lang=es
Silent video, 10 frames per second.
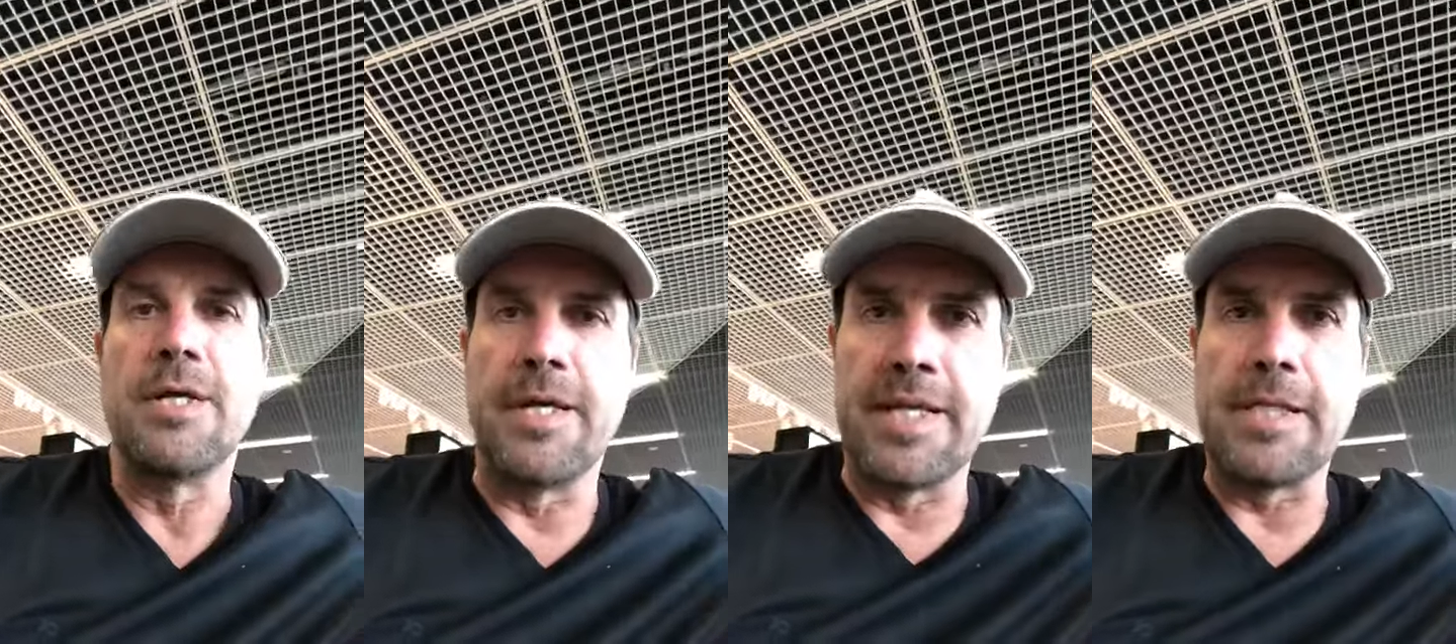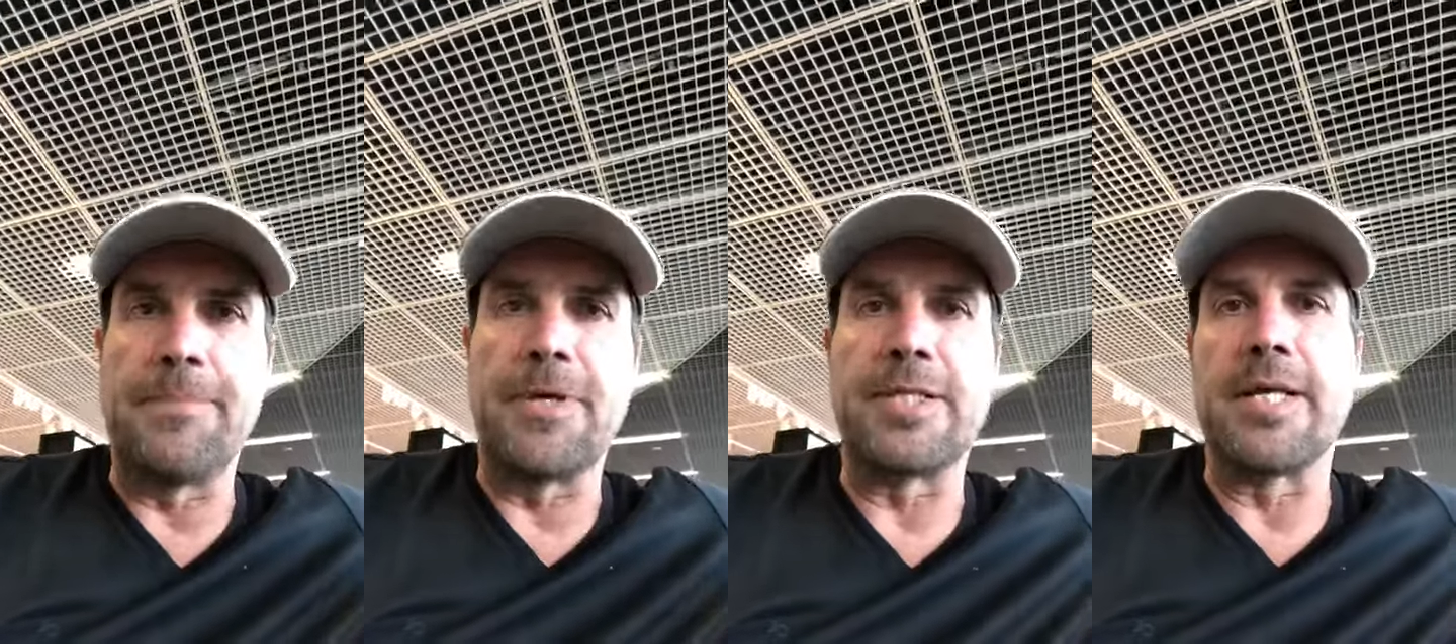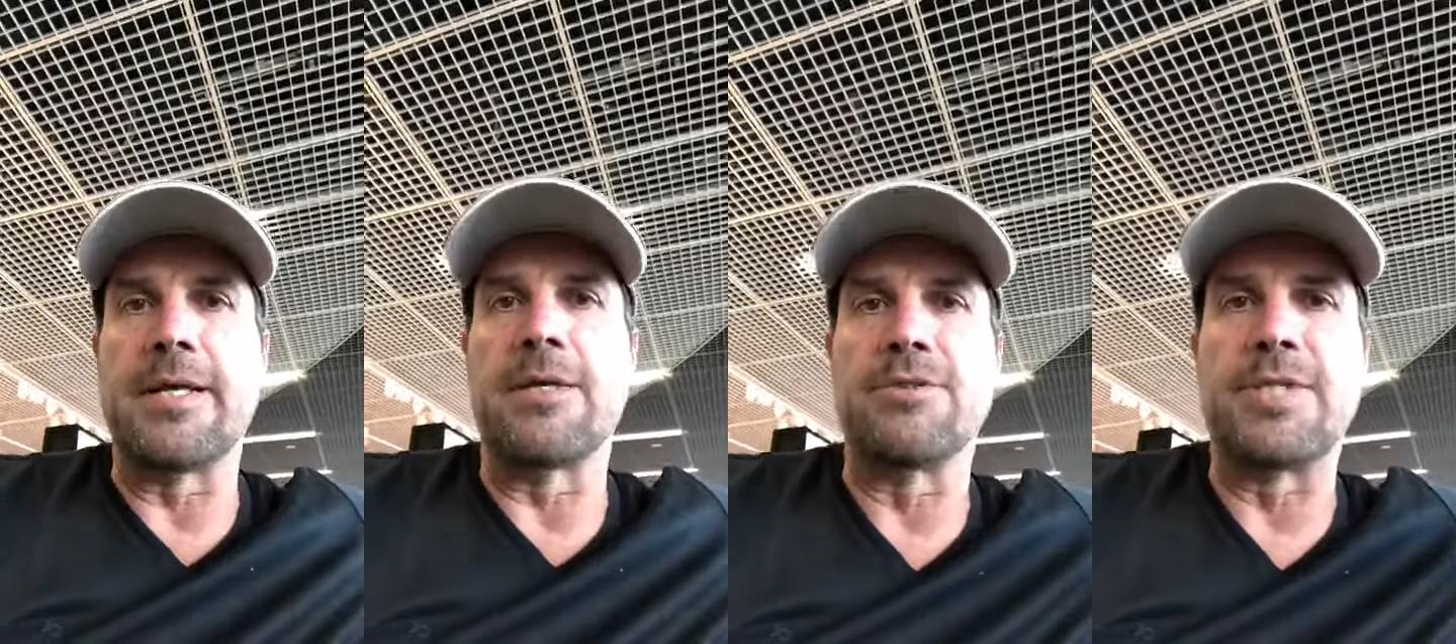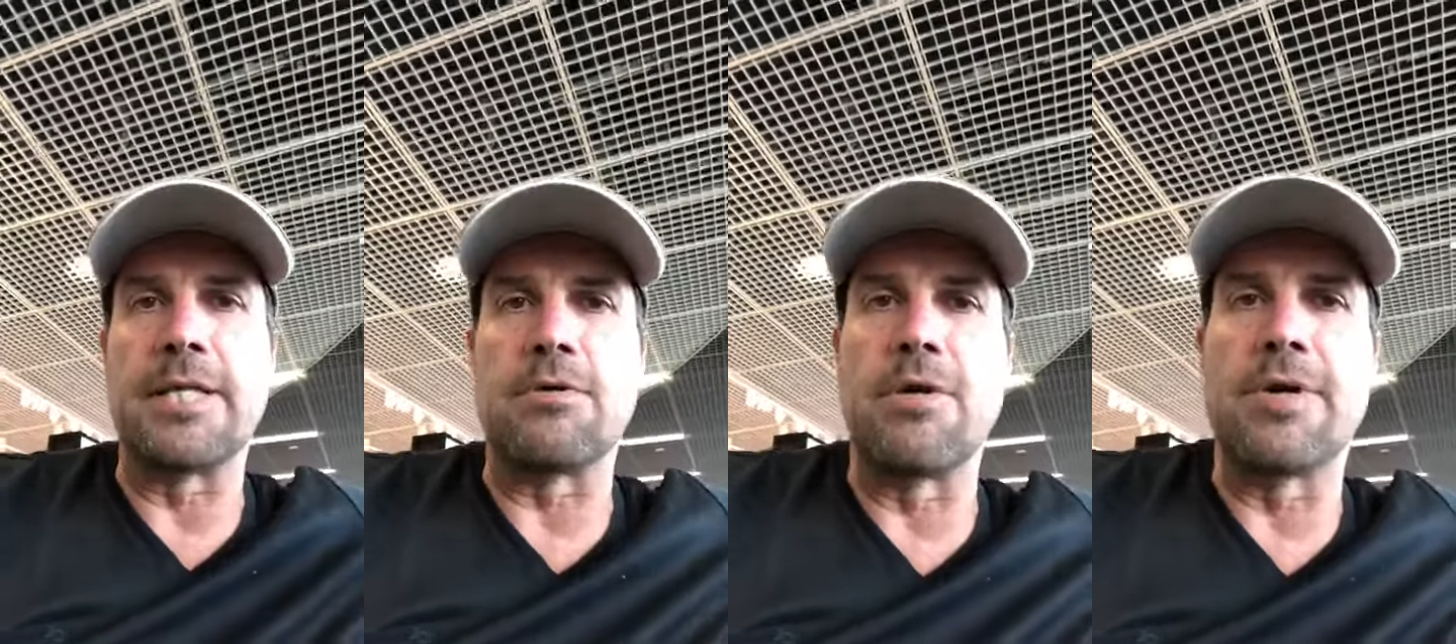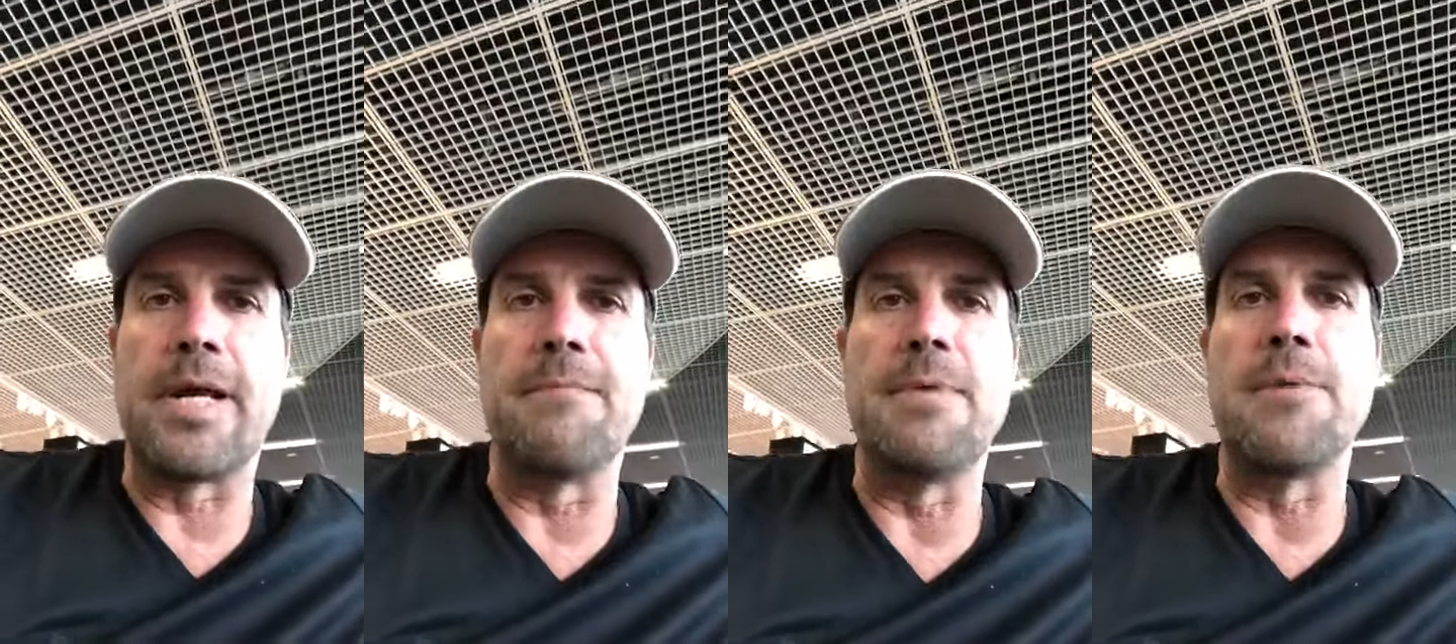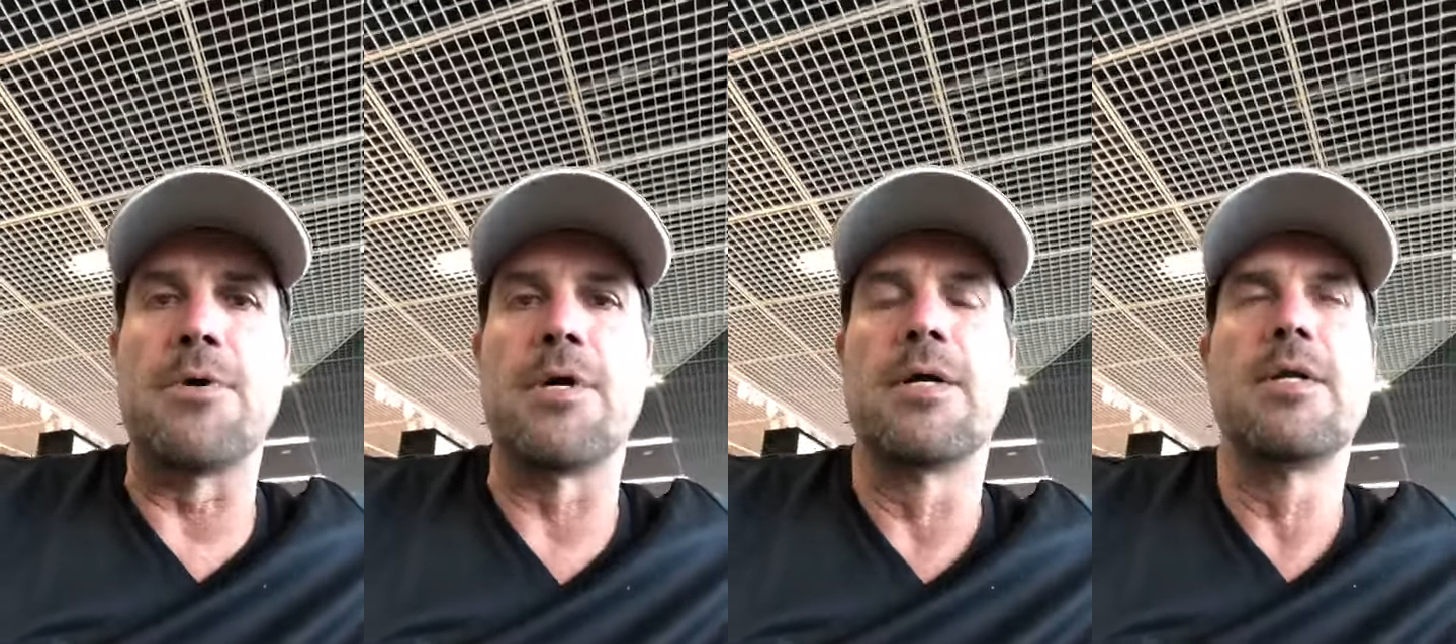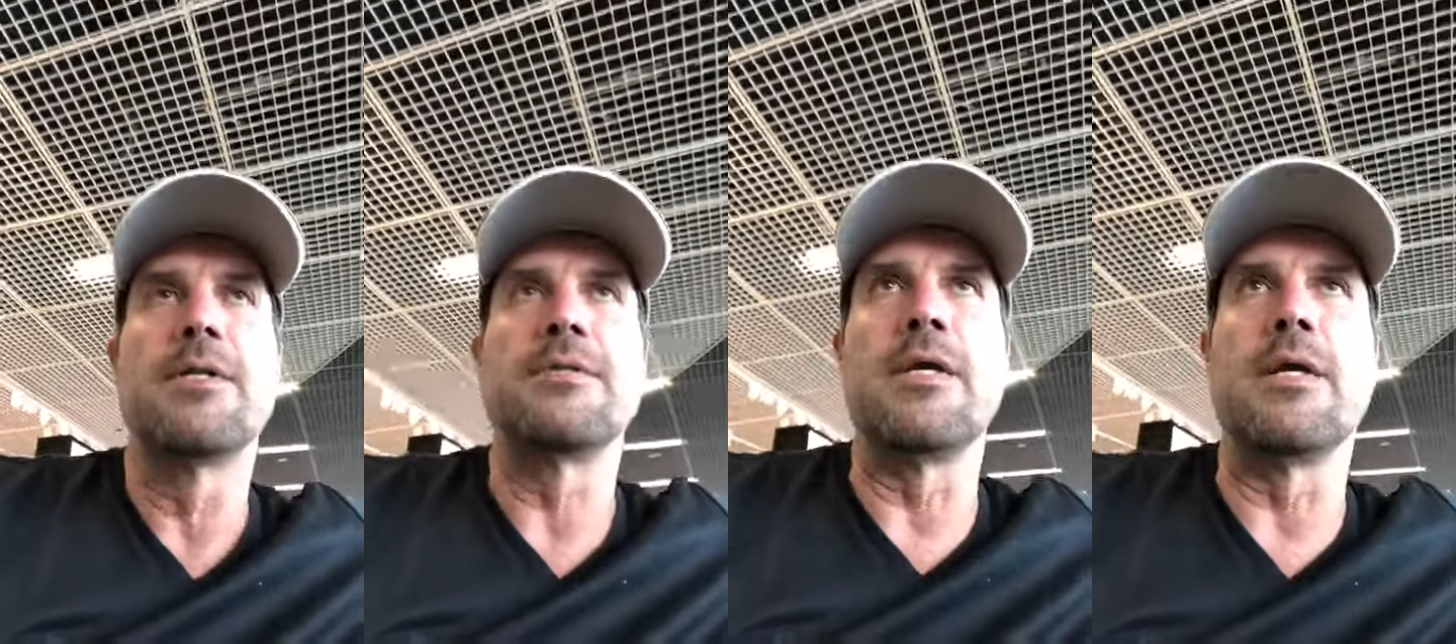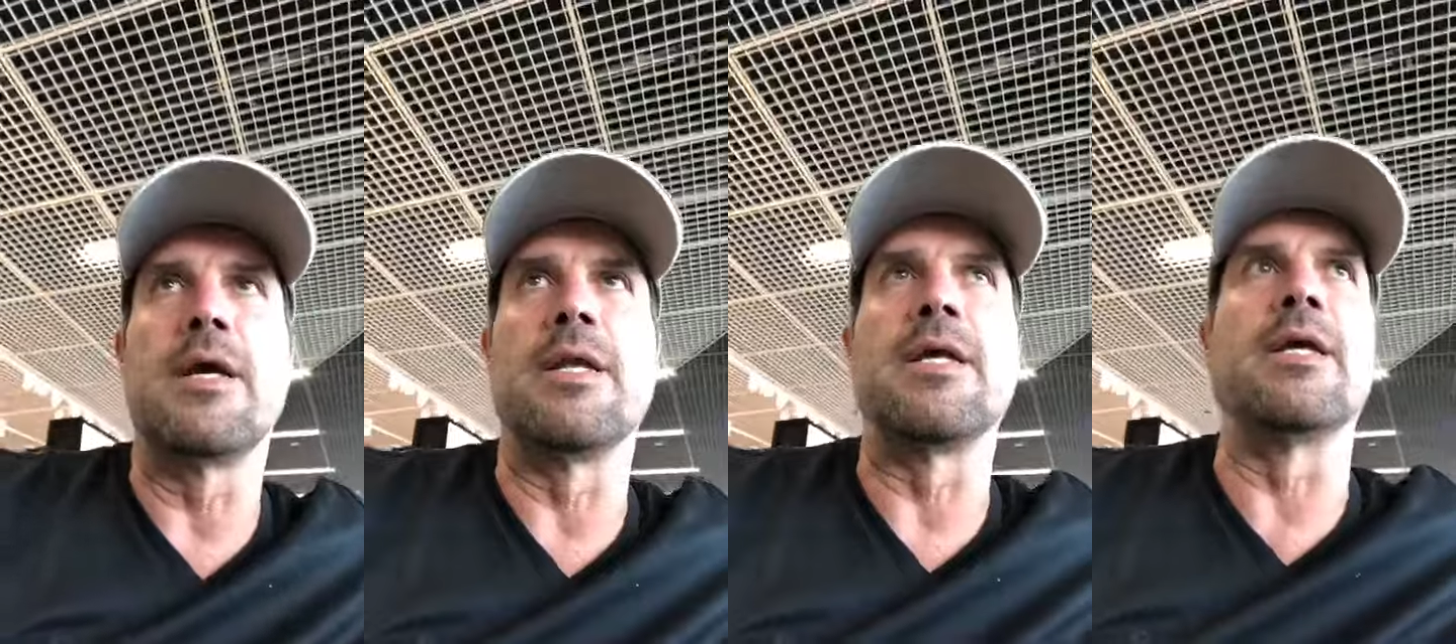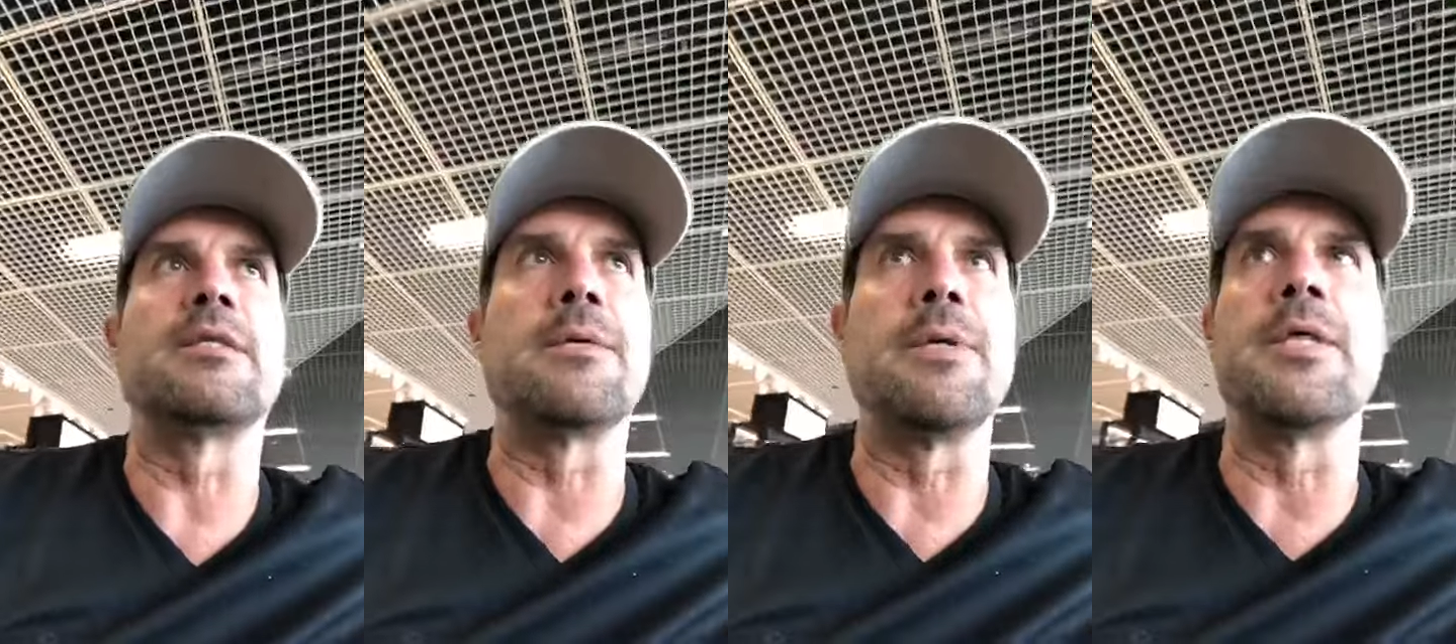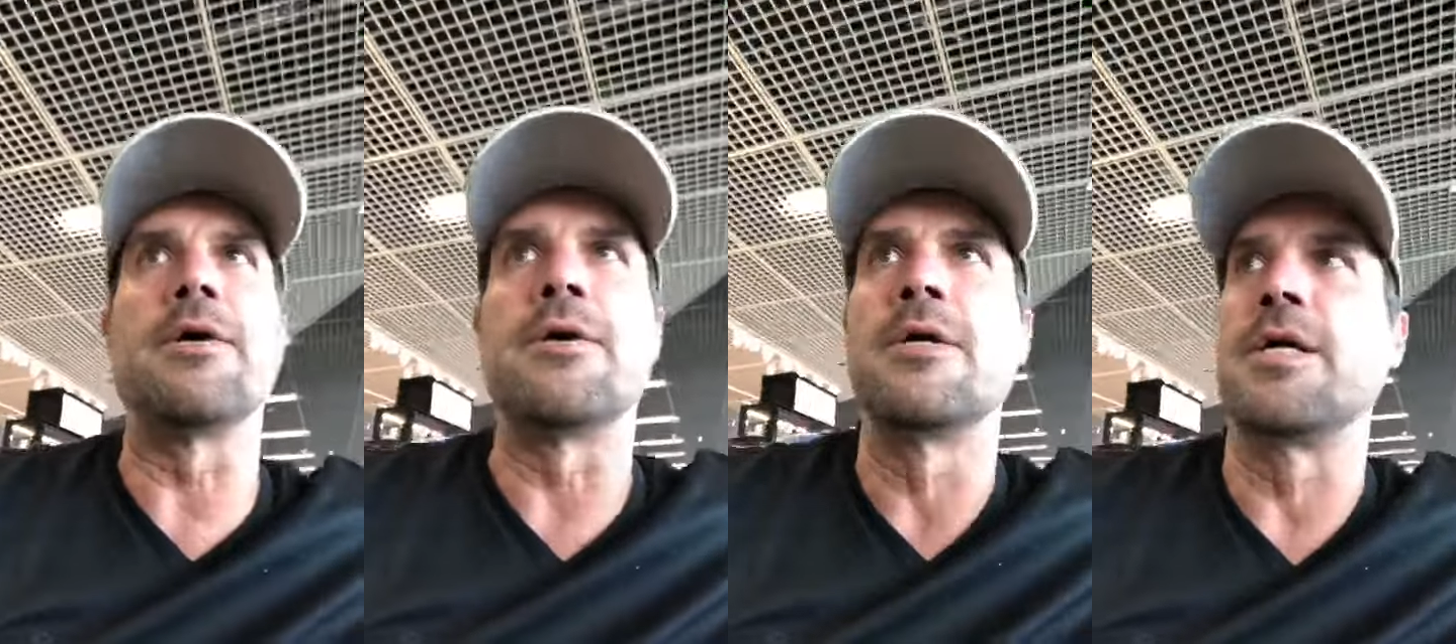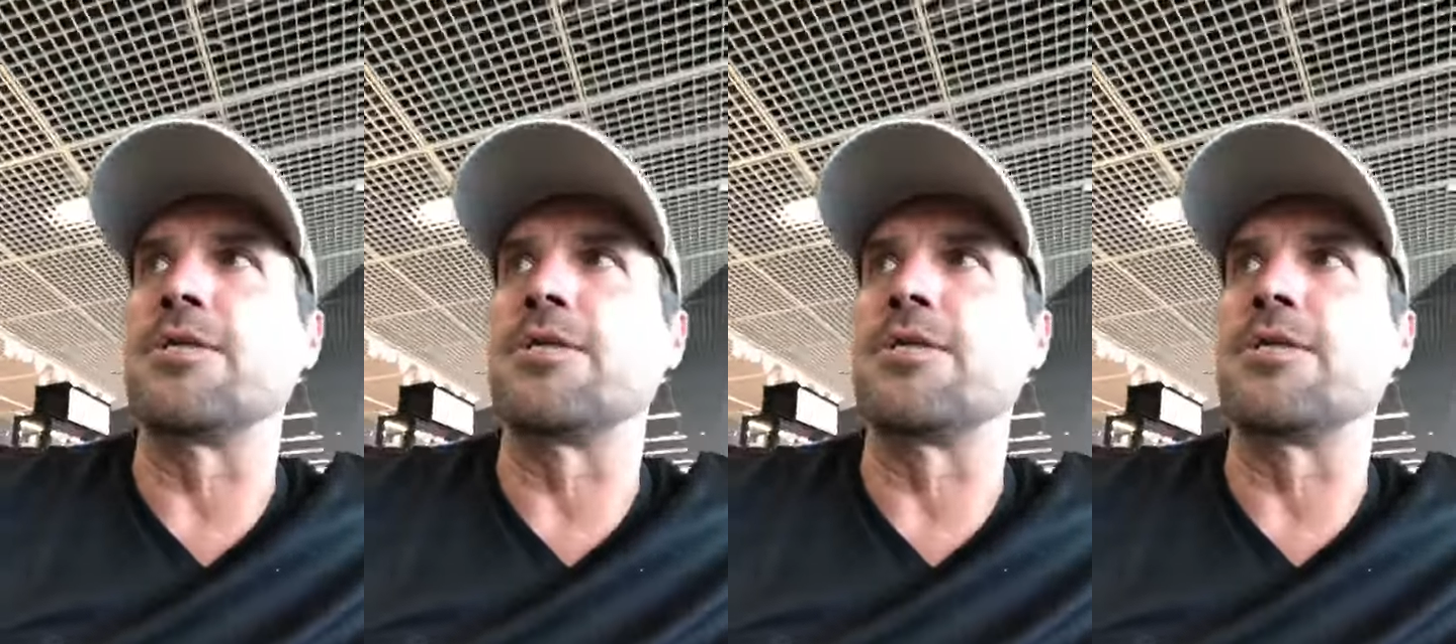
y gracias por estar en contacto ahora en vivo ¿sí? en este video.